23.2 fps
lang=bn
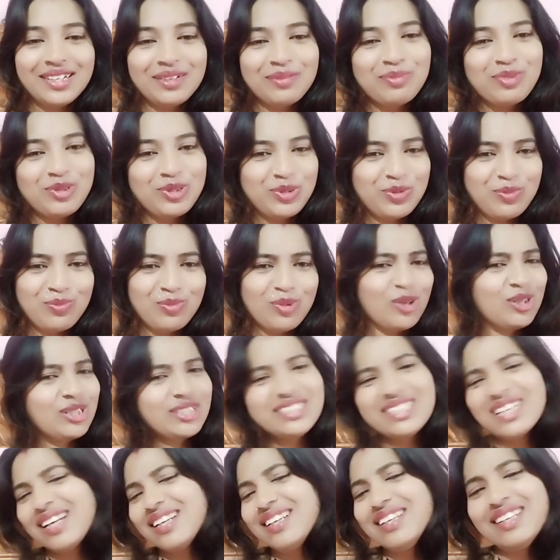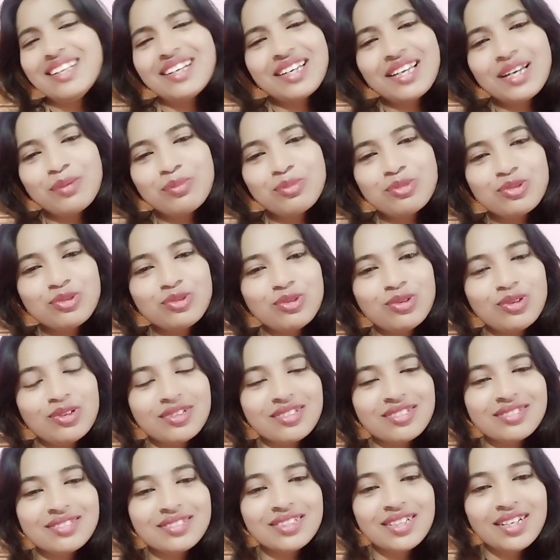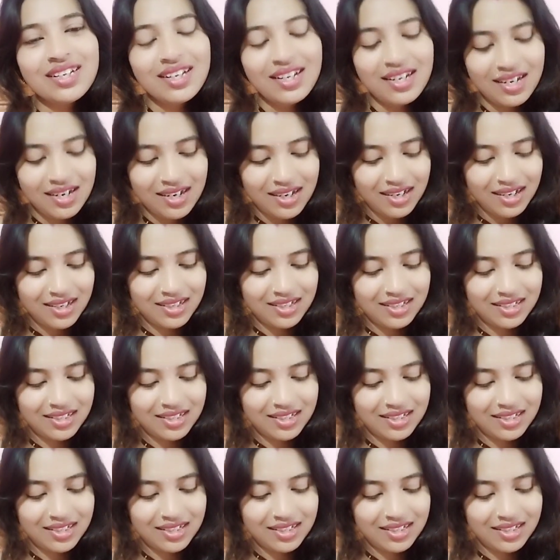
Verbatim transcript: প্রথম ব্লগ জানি না কেমন হলো আর